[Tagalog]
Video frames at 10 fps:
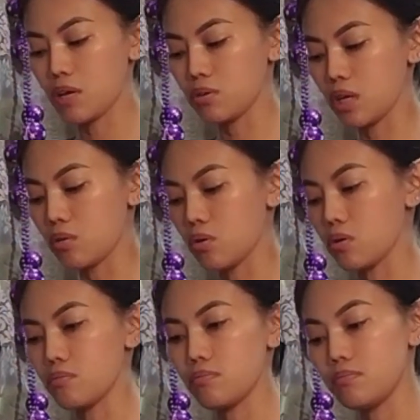akong
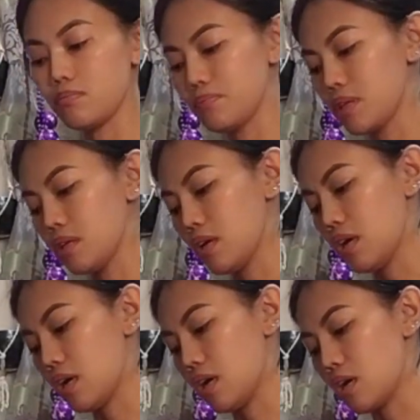
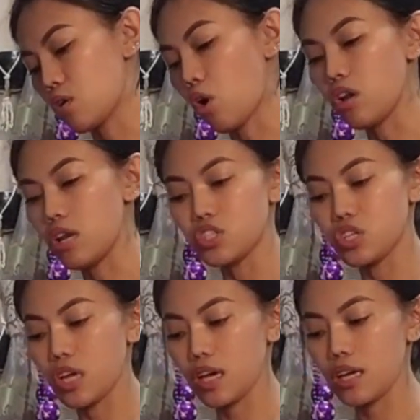uh,
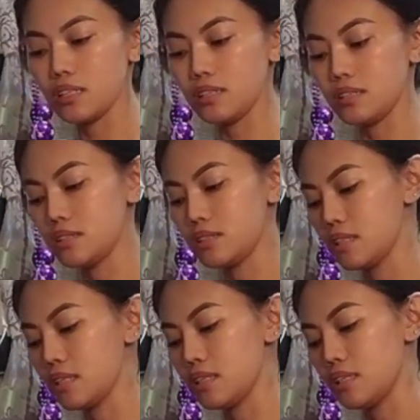collagen.
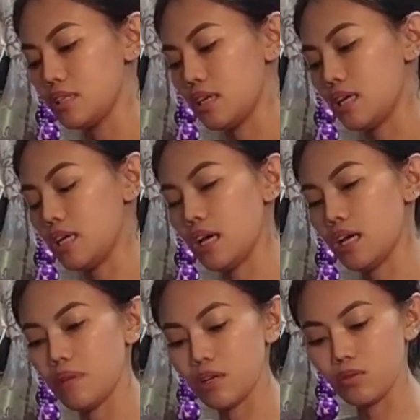Ayan,
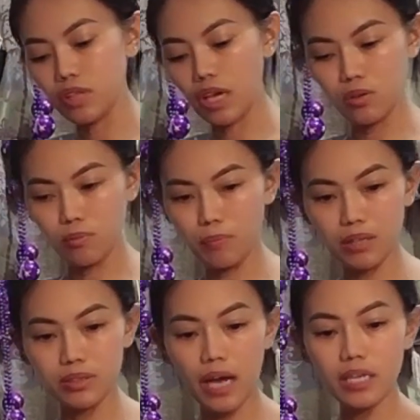meron tayong pang
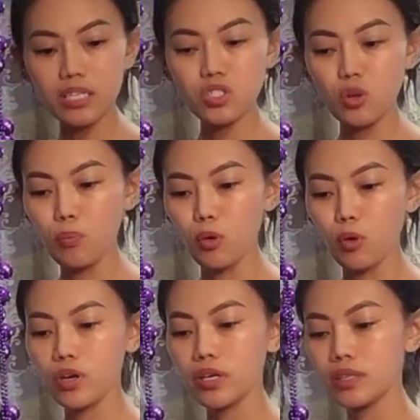diet
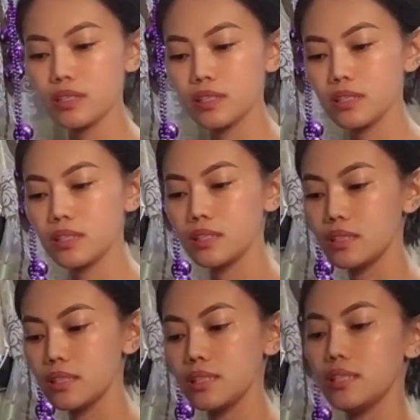support.
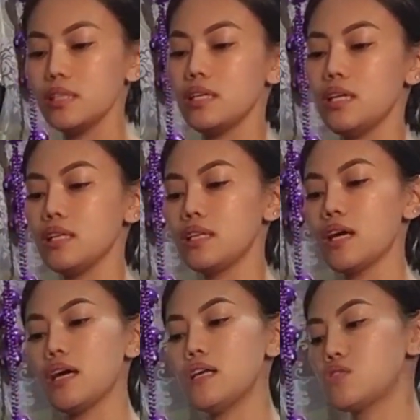Ayan
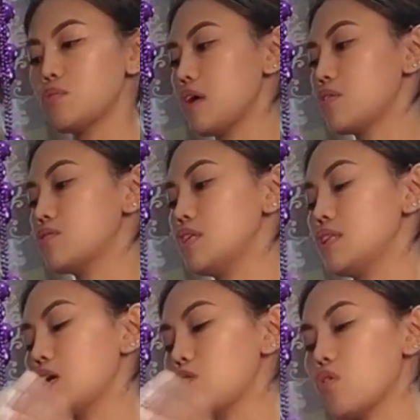guys. So, meron din
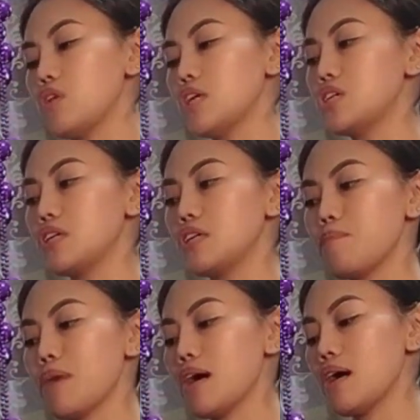tayong collagen na
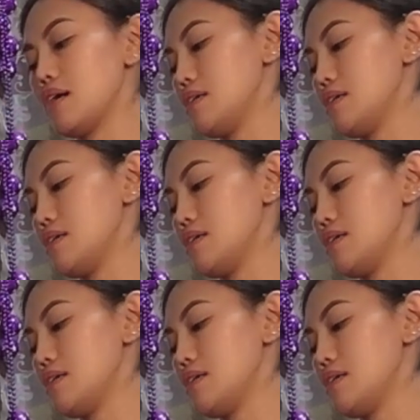pang